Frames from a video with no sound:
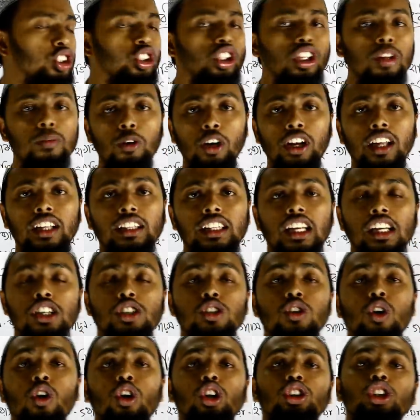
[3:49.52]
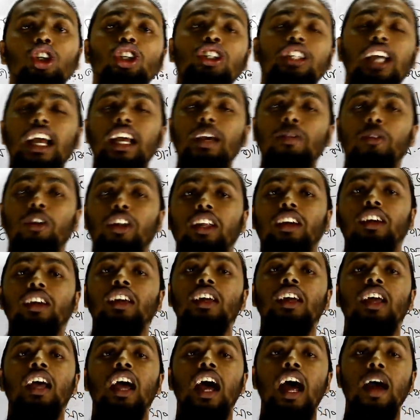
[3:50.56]
যদি বলি তাহলে সৌরজগৎ কাকে বলে
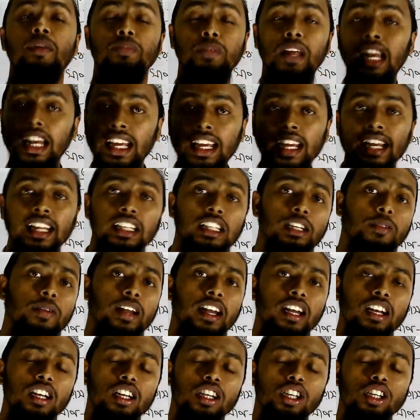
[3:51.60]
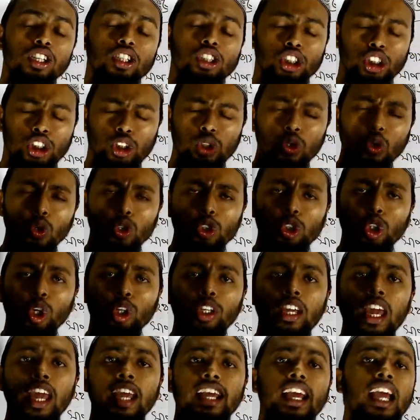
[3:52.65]
আপনারা লিখে নিতে পারেন
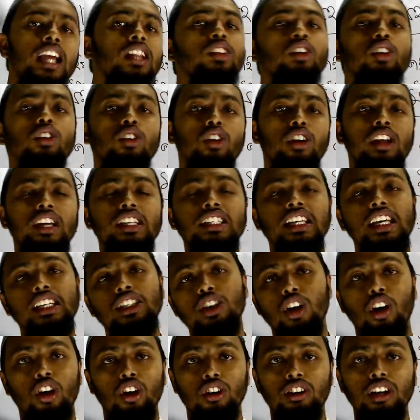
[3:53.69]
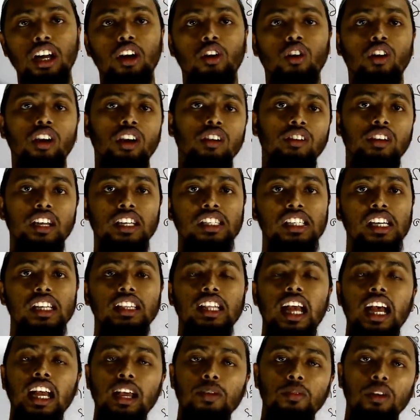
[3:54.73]
সূর্যকে কেন্দ্র করে যে জগৎটা গড়ে উঠেছে
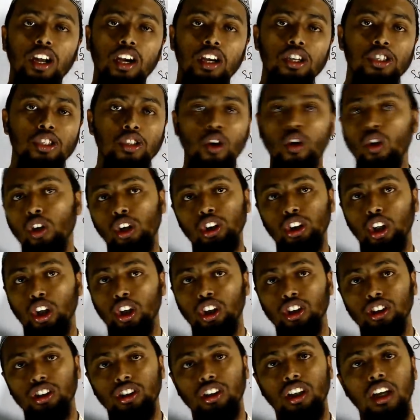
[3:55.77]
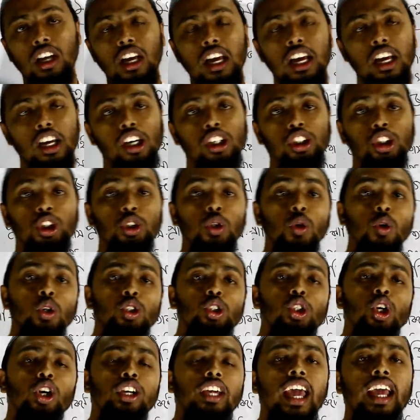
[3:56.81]
তাকে বলা হয় সৌরজগৎ
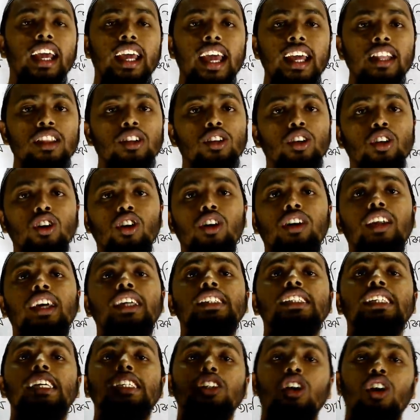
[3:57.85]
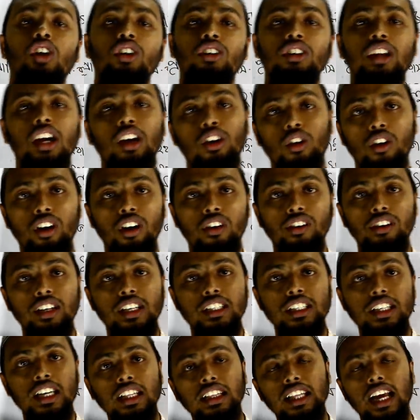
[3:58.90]
সূর্যকে কেন্দ্র করে যে জগৎটা গড়ে
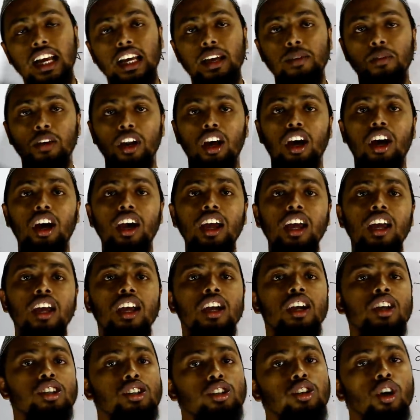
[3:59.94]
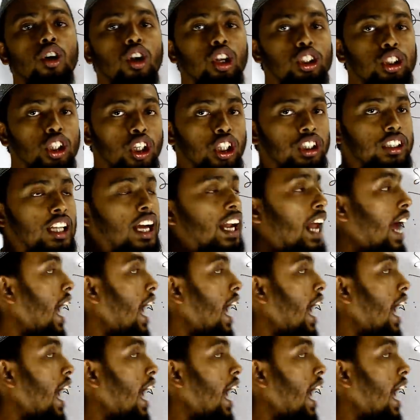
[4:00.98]
উঠেছে তাকে বলা হয় সৌরজগৎ আর